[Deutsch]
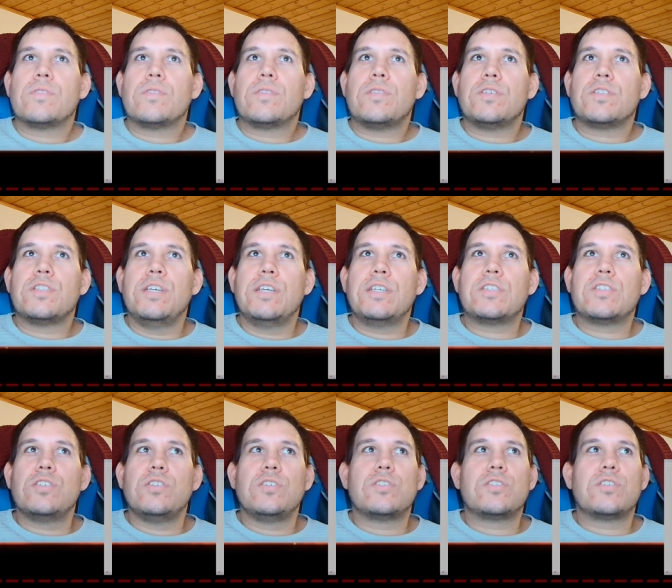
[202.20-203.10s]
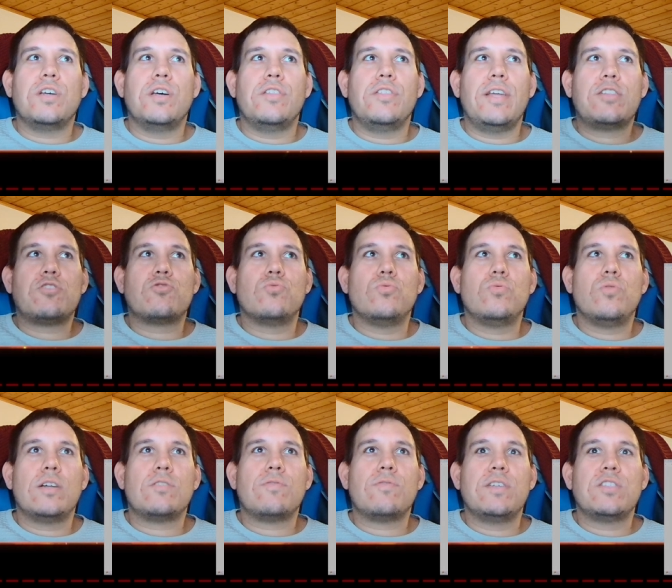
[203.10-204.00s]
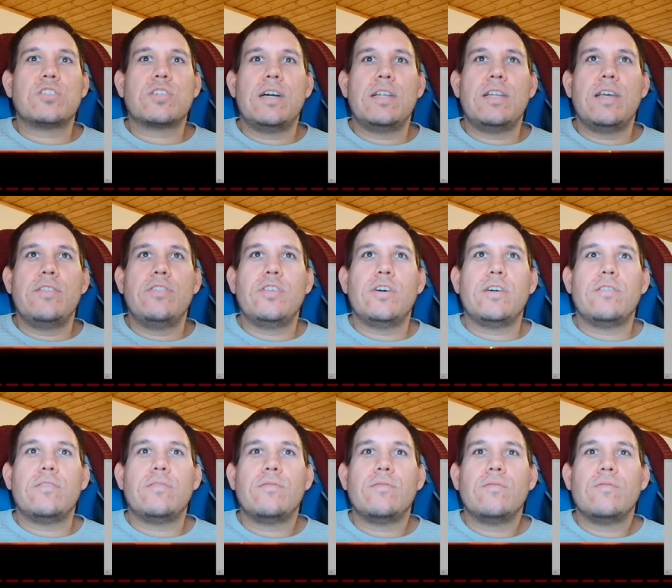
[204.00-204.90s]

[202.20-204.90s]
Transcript: Das nächste ist der Netto-Adventskalender,